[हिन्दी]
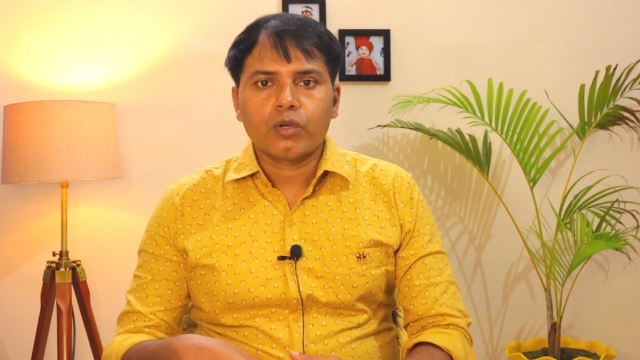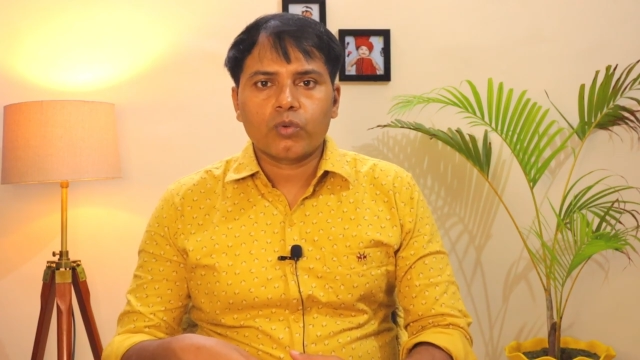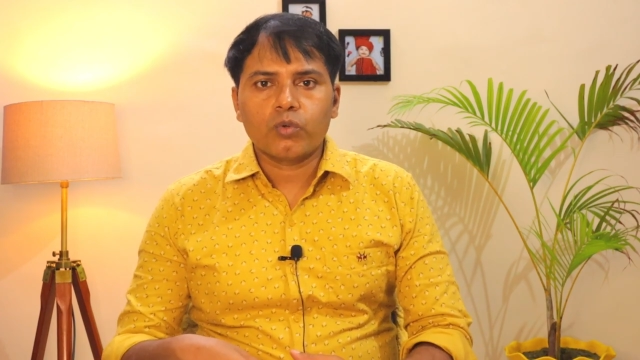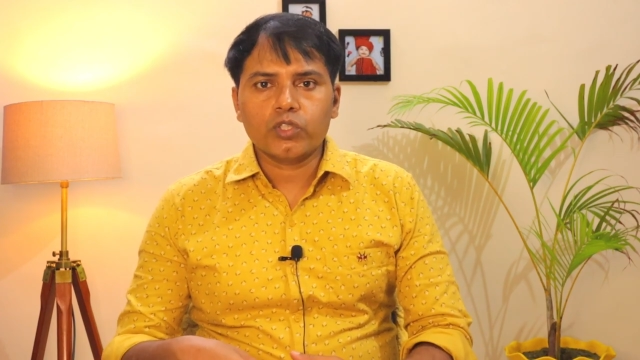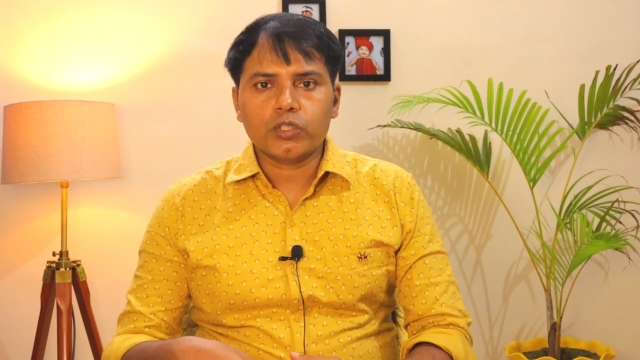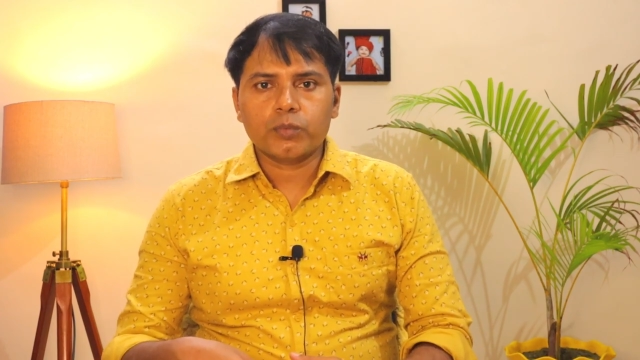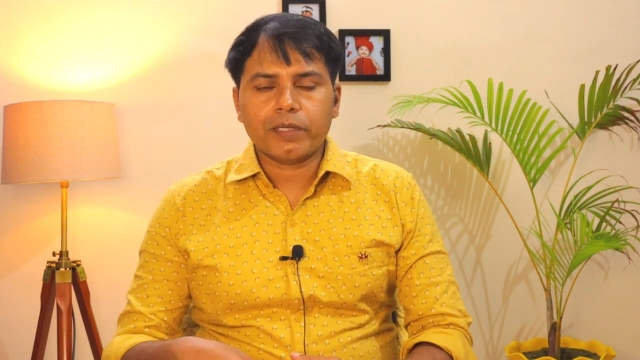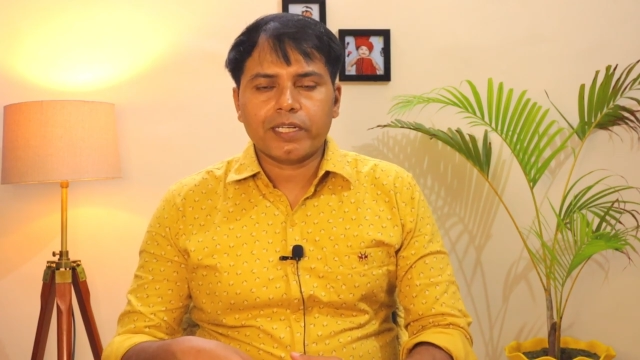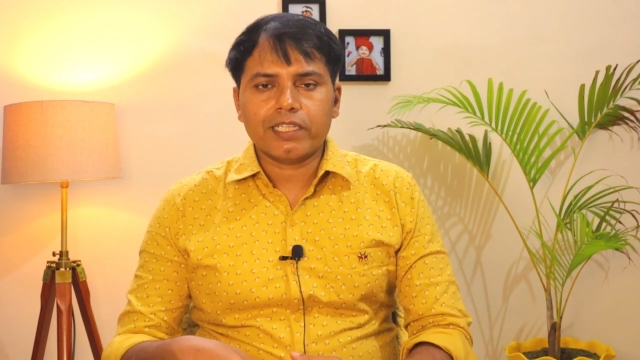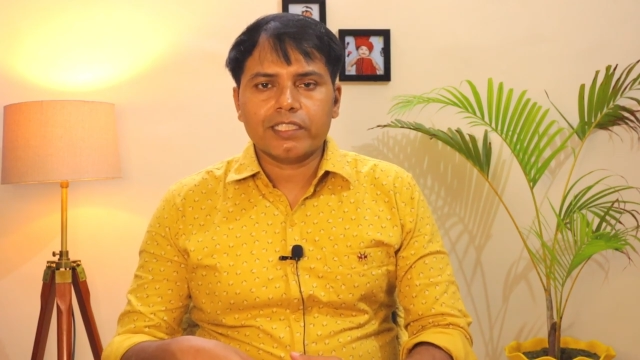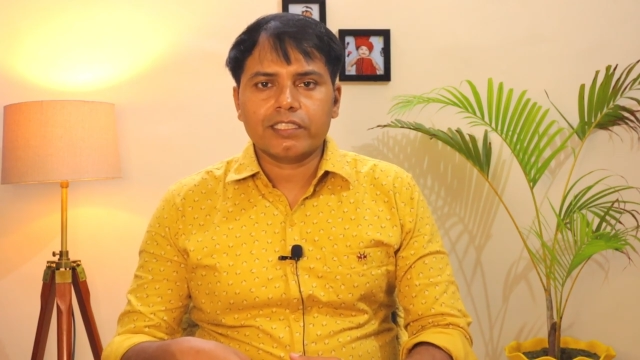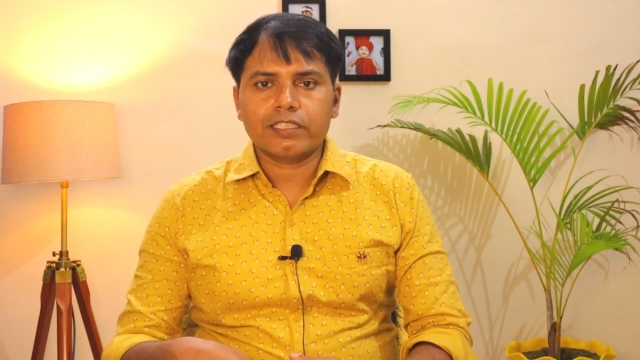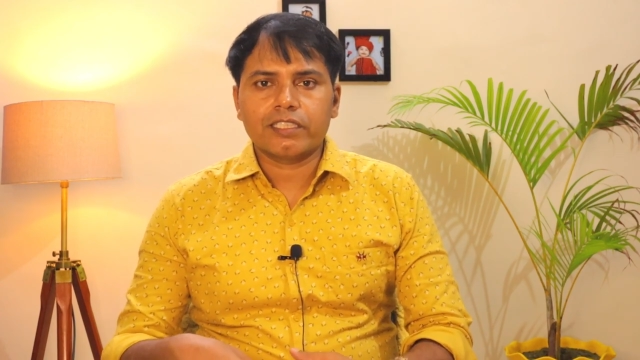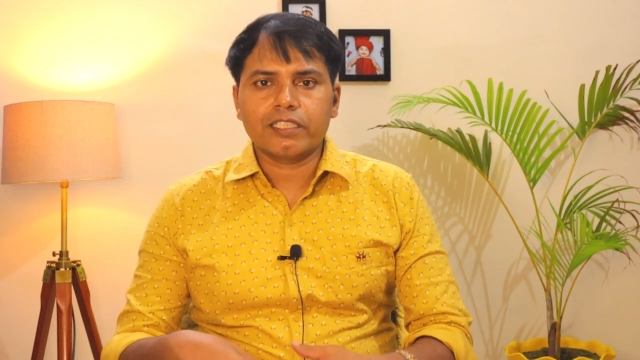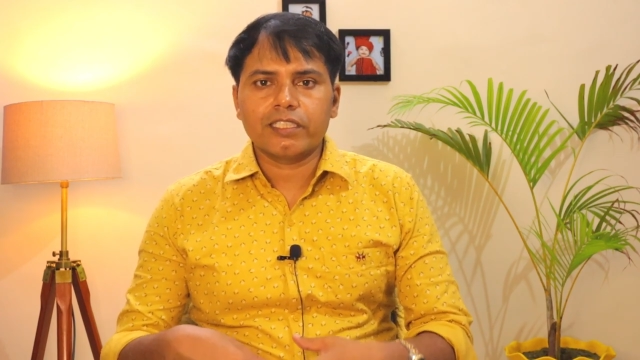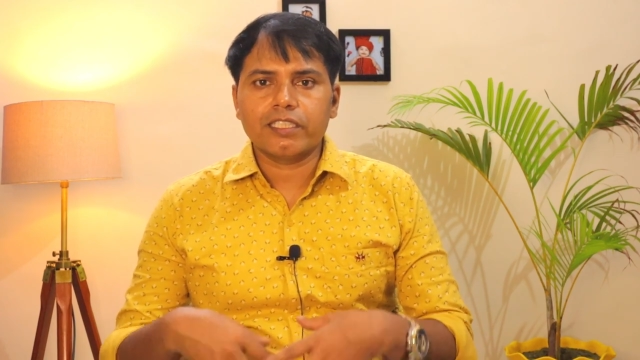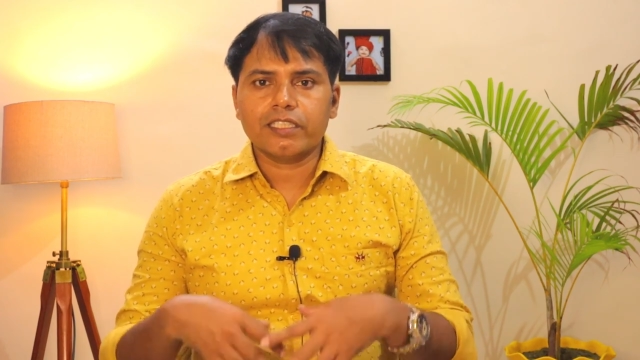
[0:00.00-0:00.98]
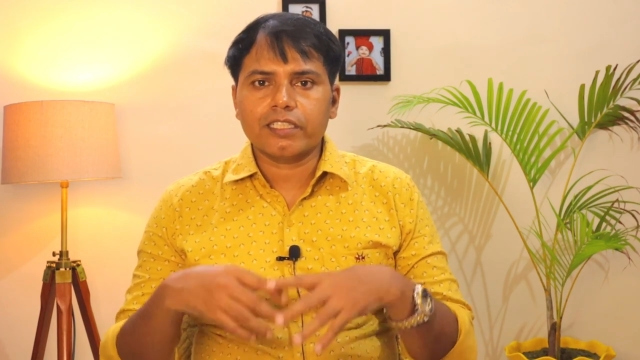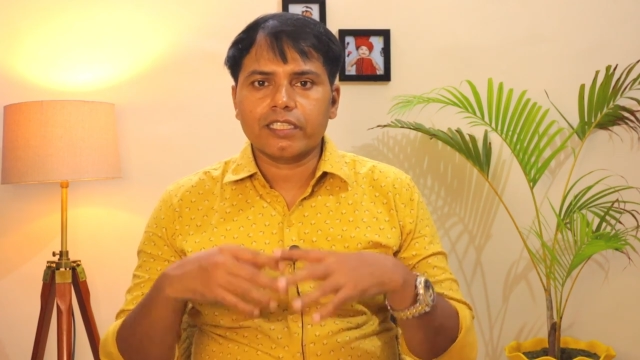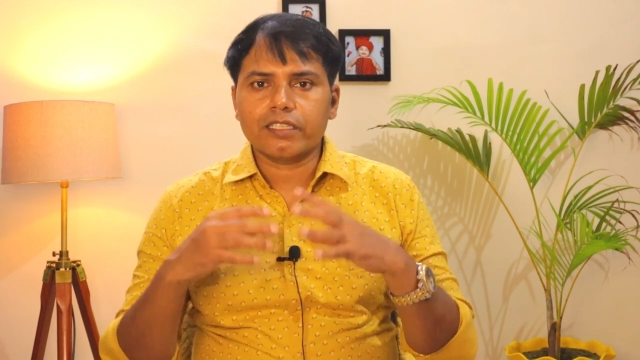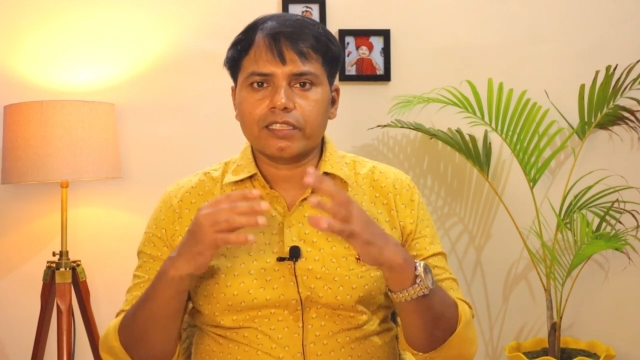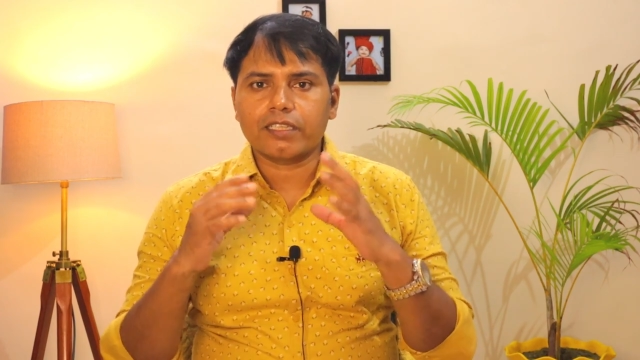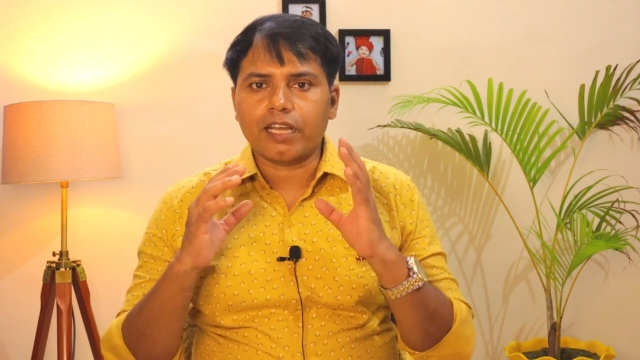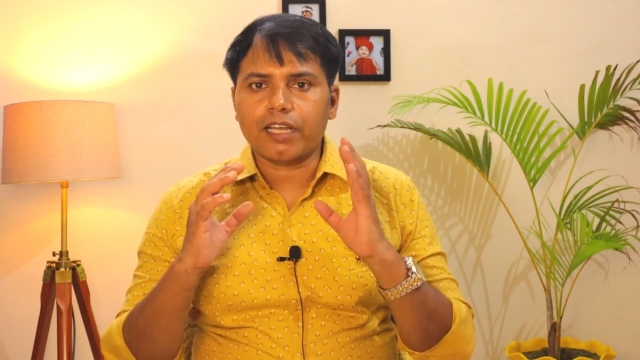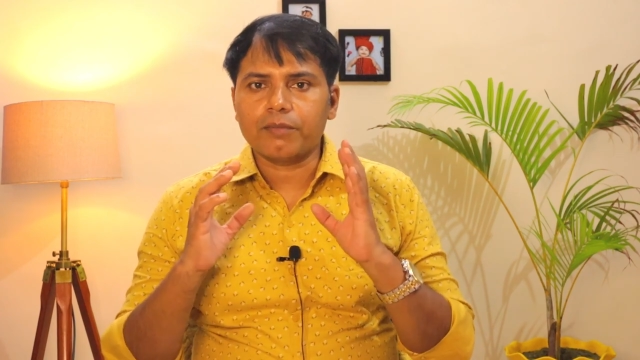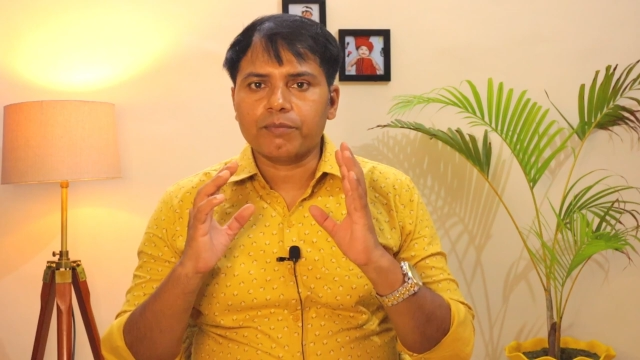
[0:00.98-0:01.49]
कुछ पेरेंट्स तीदिंग के
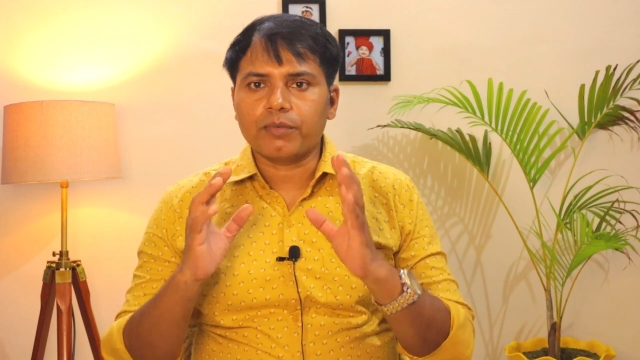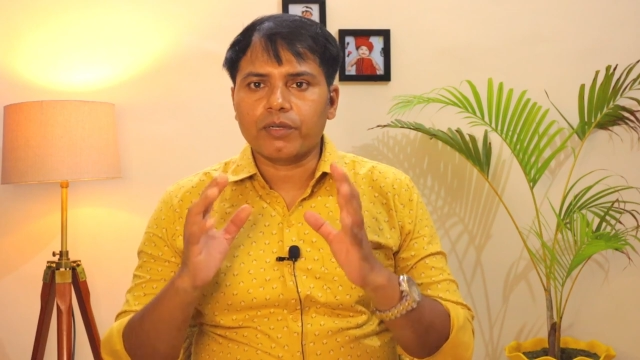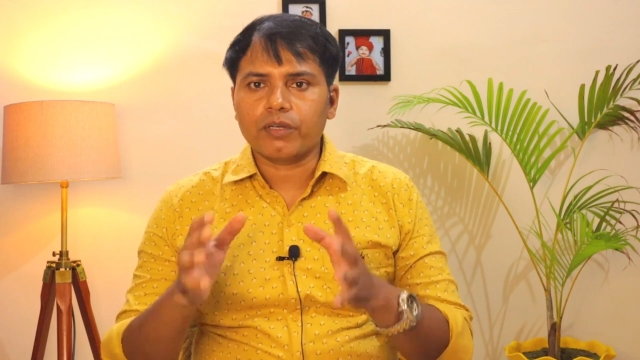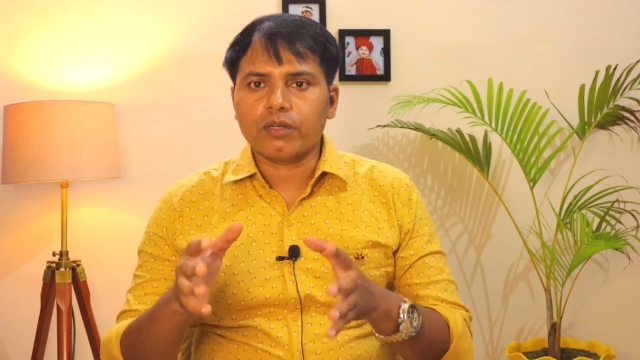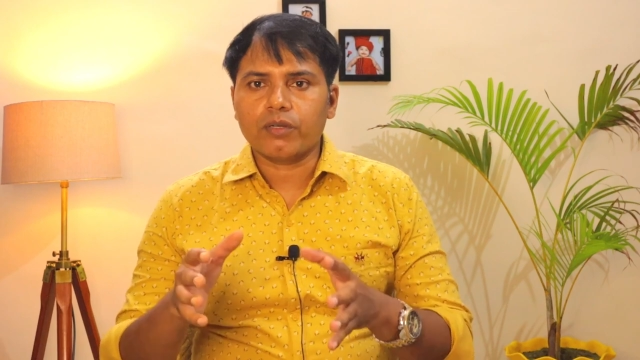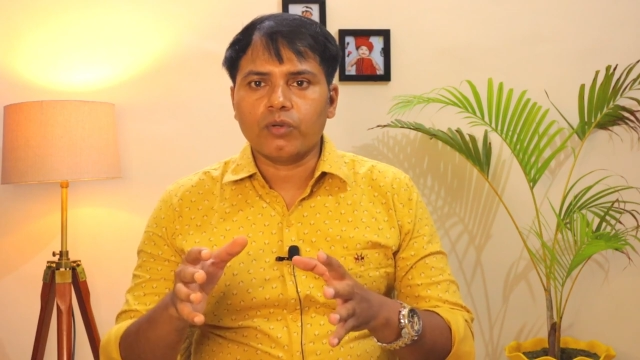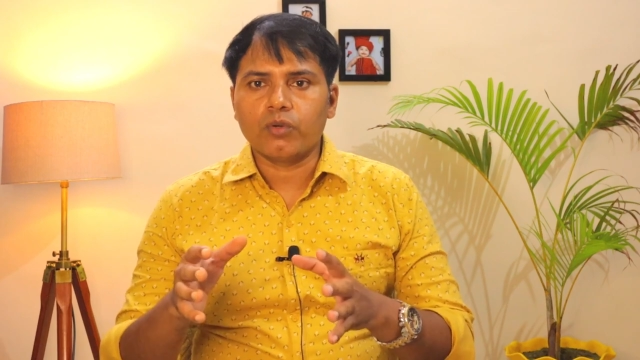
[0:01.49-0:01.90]
टाइम पर